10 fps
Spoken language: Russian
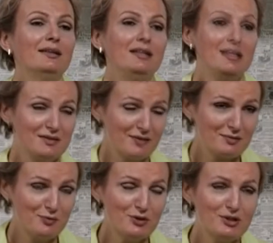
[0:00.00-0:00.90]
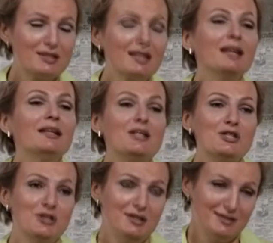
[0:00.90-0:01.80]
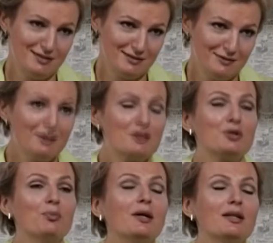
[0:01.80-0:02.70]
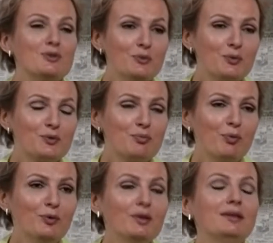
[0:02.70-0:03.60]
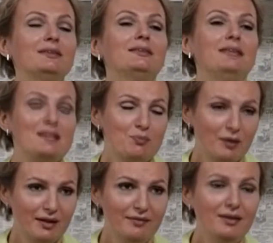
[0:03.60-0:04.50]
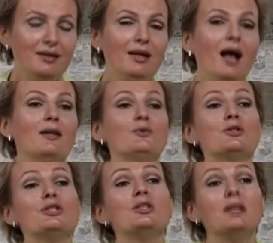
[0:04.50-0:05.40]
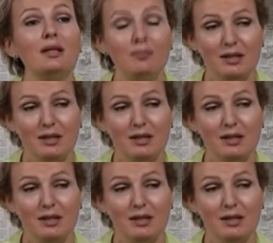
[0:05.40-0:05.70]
Есть возможность, дождитесь чтобы котенку исполнилось 3,5, а лучше 4